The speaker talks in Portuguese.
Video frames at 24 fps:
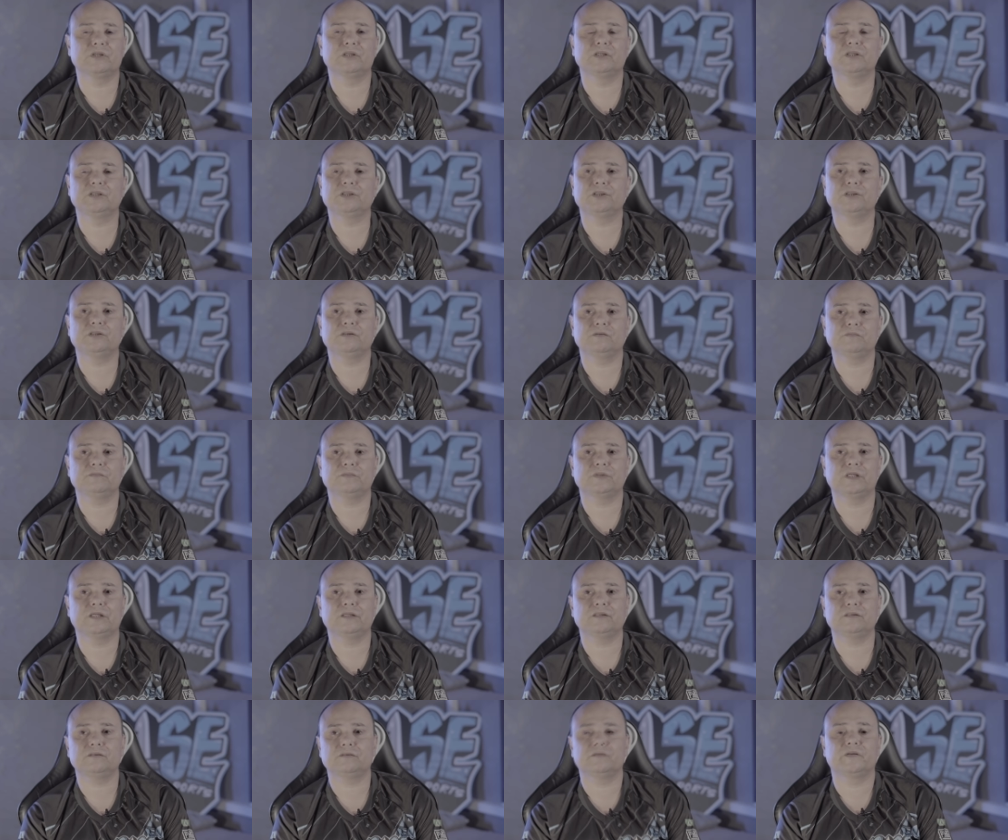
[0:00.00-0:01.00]
grande
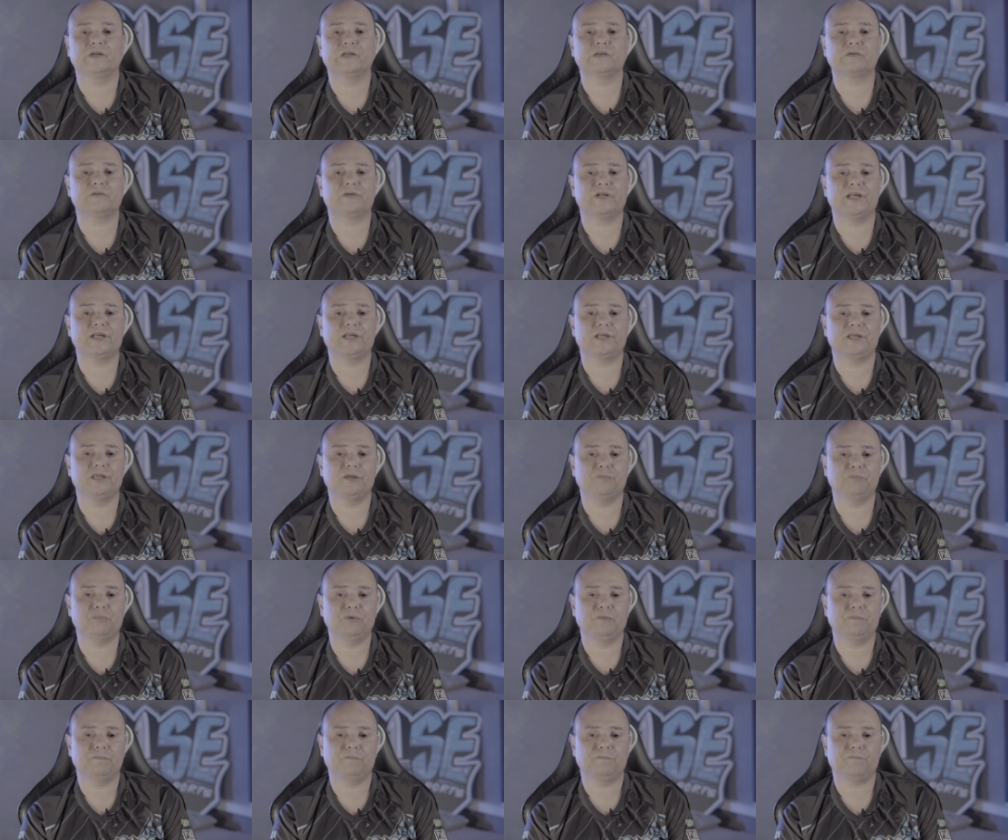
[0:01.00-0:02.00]
né, dentro da
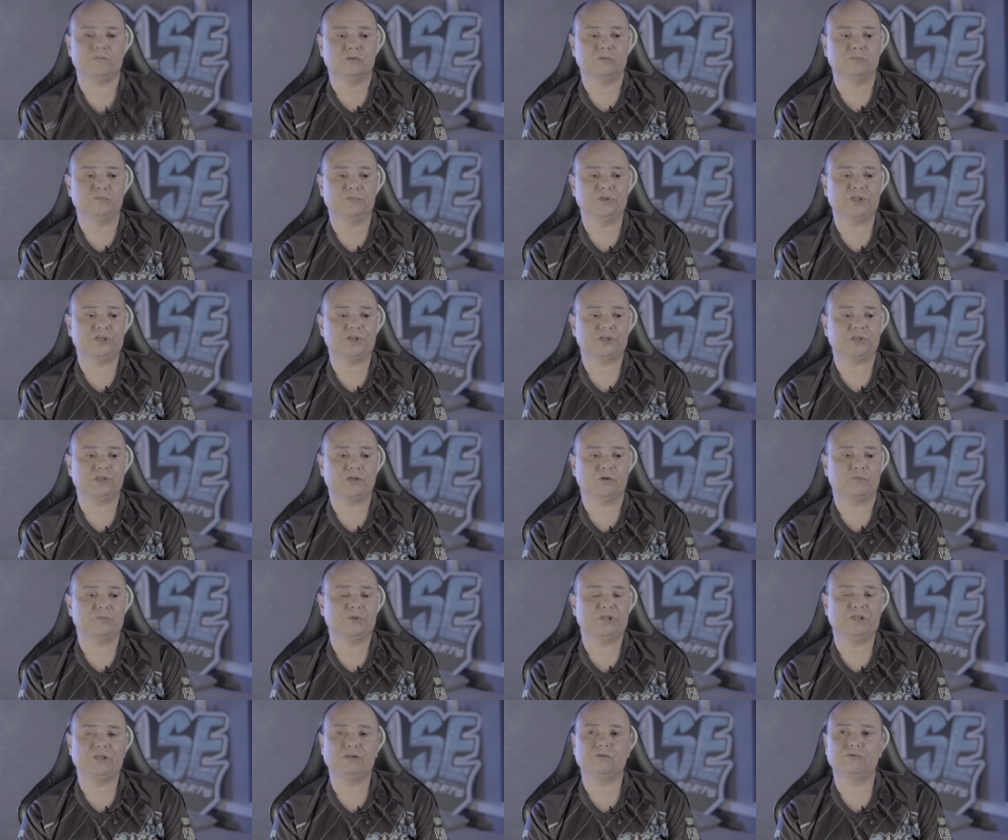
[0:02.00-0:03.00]
equipe. O Mitch, que é
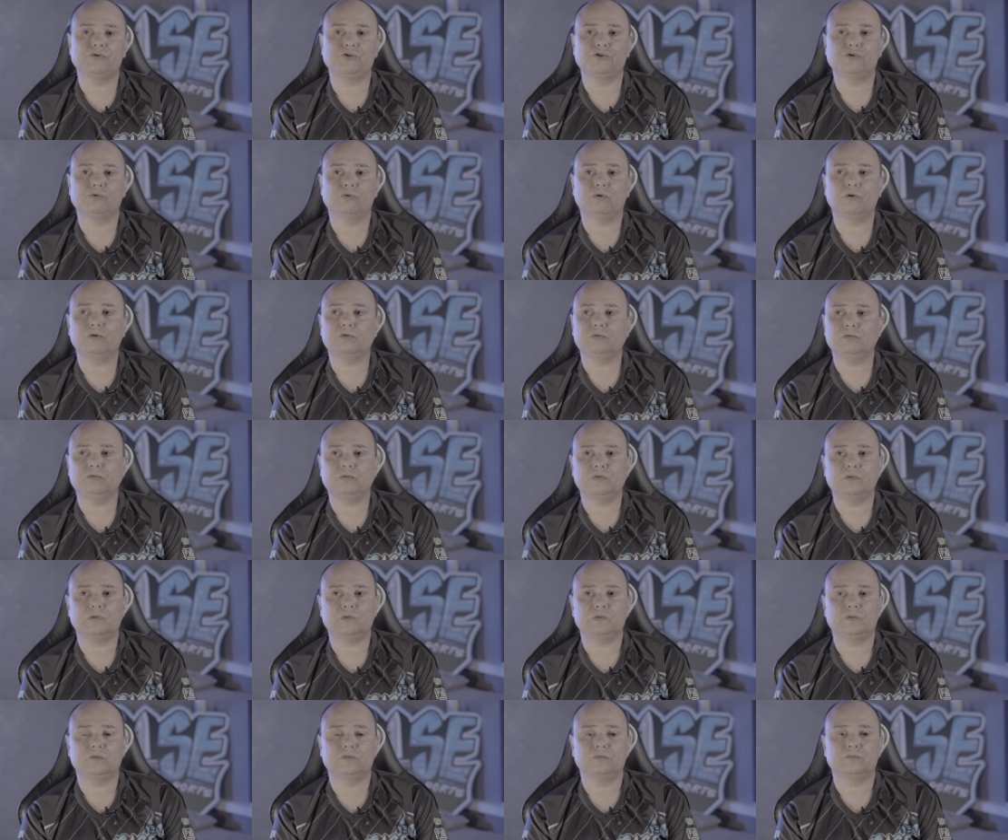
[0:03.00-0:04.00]
um menino de ouro,
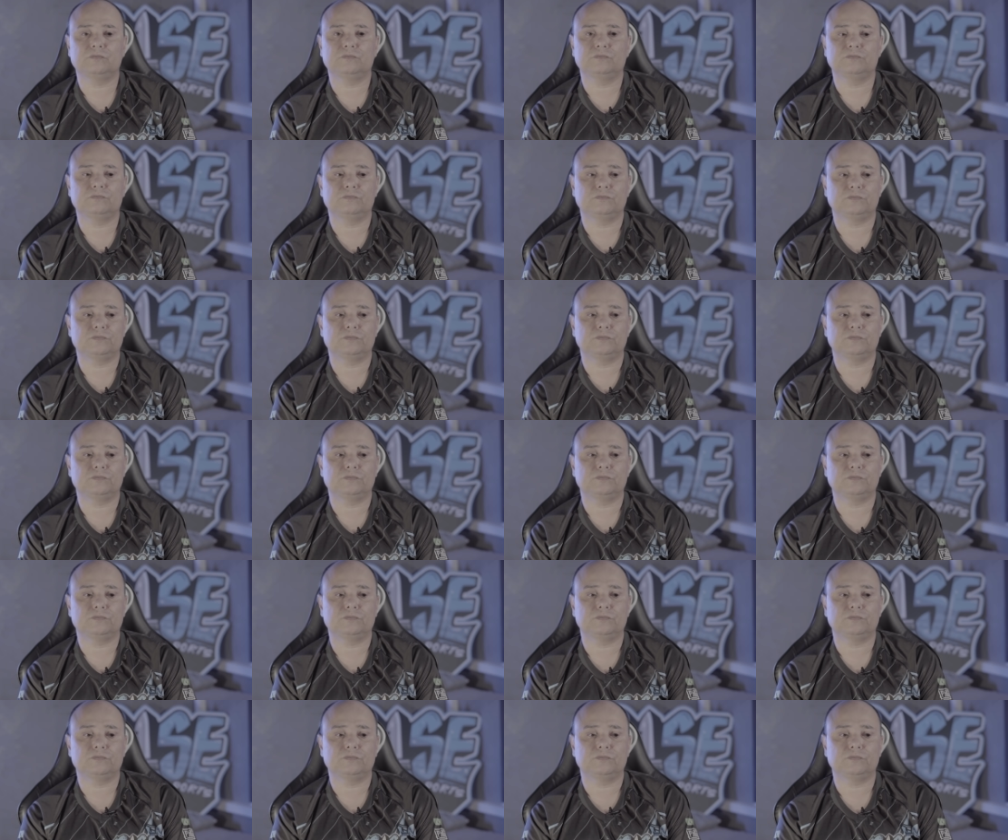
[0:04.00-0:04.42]
um,